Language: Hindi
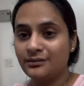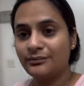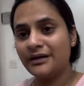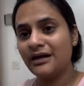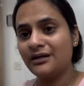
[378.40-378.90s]

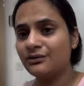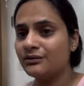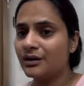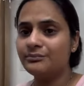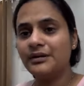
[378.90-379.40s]
बढ़िया रहो
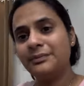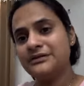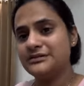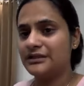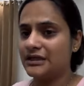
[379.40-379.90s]
हम भी अपनी
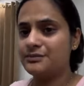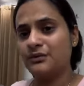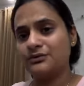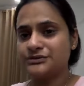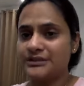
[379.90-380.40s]
ज़िंदगी में
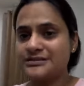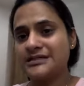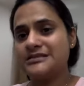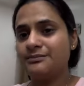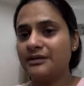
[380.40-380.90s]
खुश हैं
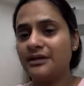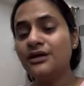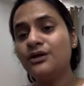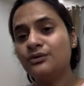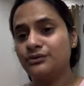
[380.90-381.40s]
जैसे भी हैं
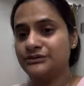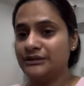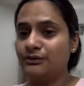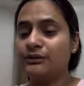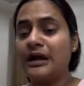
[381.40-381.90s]
खुश
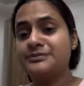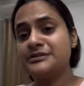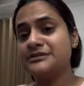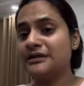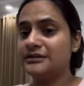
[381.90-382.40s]
हैं और आपसे
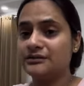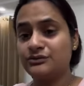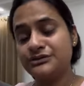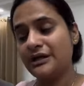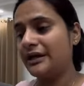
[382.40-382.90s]
ज़्यादा
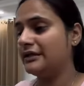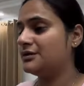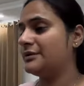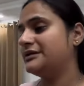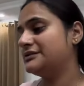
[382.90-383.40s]
खुशियाँ आएंगी
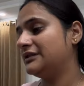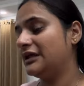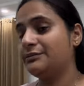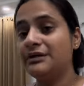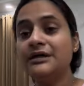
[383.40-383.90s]
हमारी
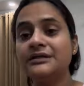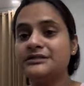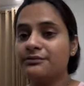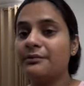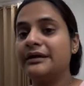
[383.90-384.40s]
ज़िंदगी में
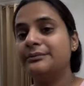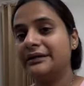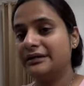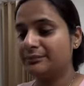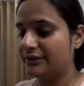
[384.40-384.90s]
जब हमारी
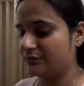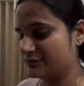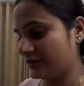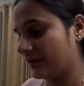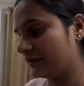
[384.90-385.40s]
बेटियाँ बड़ी हो
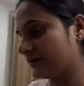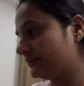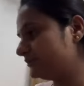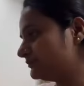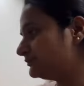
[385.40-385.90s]
जाएंगी
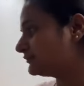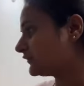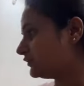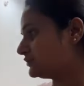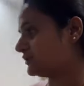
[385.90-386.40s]
तब
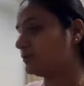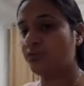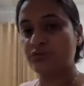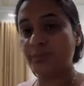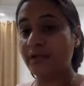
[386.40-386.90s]
खुश रहो और
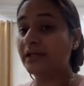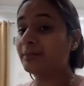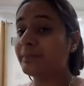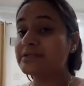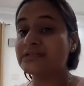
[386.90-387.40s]
तुम्हारे एक
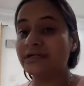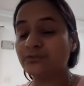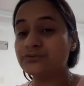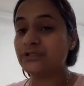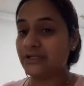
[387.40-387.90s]
परसेंट
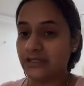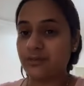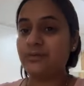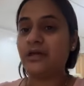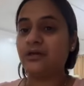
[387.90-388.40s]
कुछ लेके
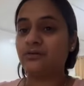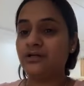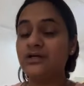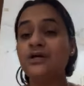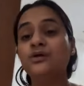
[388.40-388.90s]
भी आए हो ना
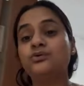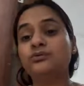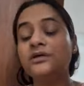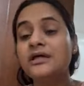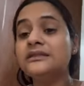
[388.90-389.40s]
तो
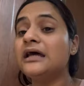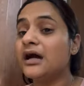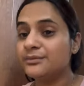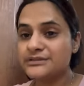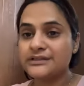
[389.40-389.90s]

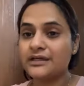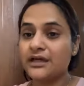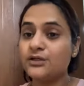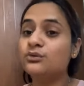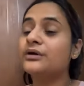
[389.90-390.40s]
दावे से कह
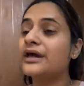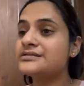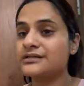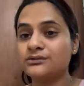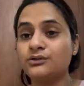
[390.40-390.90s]
रही हूँ कह
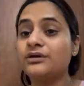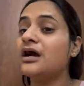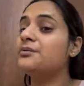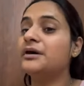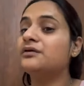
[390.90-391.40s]
सकते हो कि
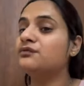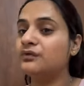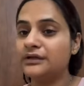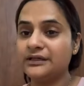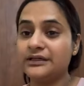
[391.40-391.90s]
हमारा वो
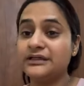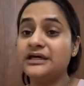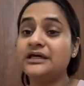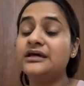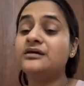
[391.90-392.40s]
ले गई है
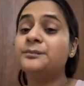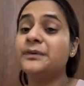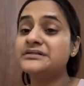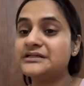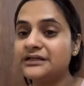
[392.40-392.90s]
एक
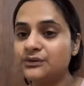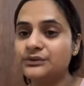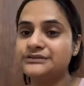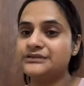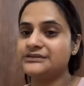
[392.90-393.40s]
परसेंट कोई
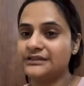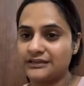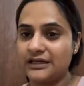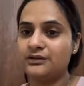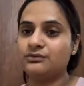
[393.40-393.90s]
चीज़
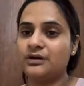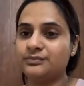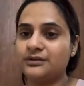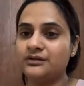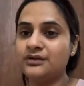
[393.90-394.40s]
लेके आई हूँ
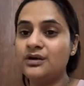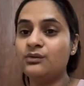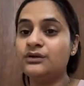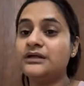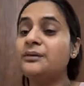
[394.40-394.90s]
आपकी
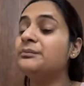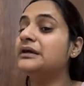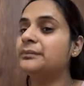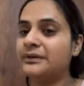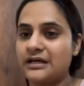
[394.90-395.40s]
उल्टा आप
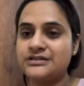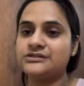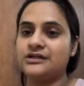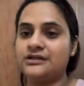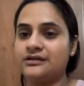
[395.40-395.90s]
मेरे पे राज
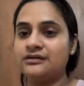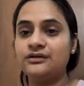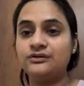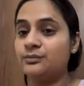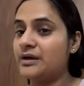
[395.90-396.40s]
कर रहे
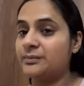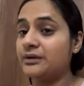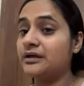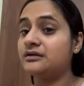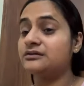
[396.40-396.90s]
हैं तो मैं आपके
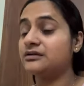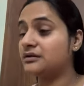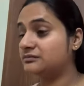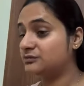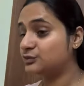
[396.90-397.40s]

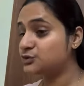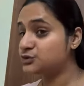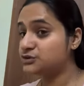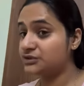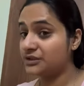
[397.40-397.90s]

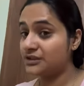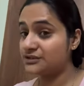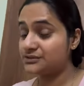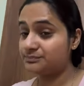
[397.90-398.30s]
कुछ एक